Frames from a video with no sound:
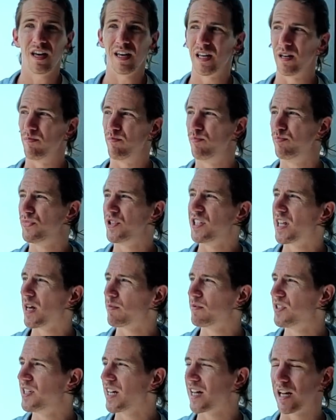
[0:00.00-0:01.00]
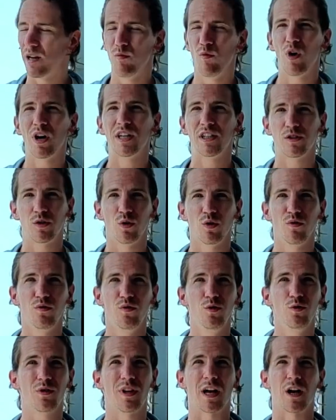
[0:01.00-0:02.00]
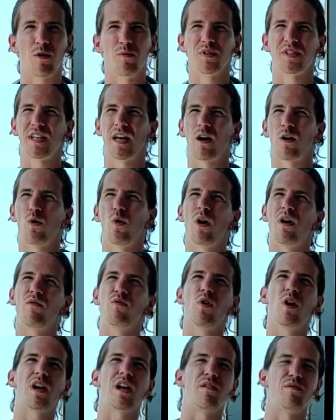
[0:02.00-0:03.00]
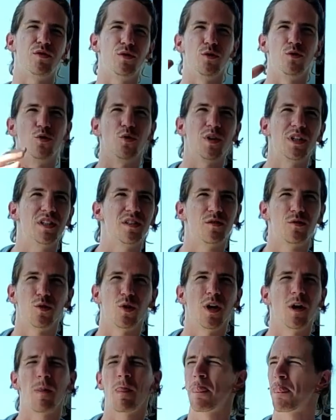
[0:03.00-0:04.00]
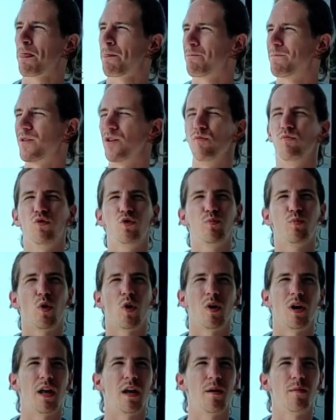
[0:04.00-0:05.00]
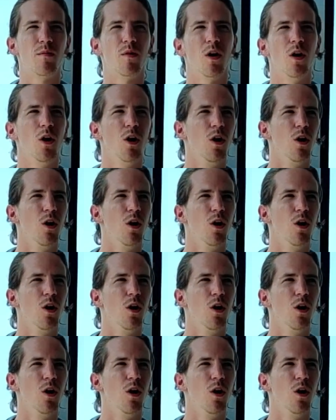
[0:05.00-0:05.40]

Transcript: Et petit à petit, avec les mois qui sont revenus, on a commencé à la fuite de touristes, tu vois. Il y a eu beaucoup de problèmes.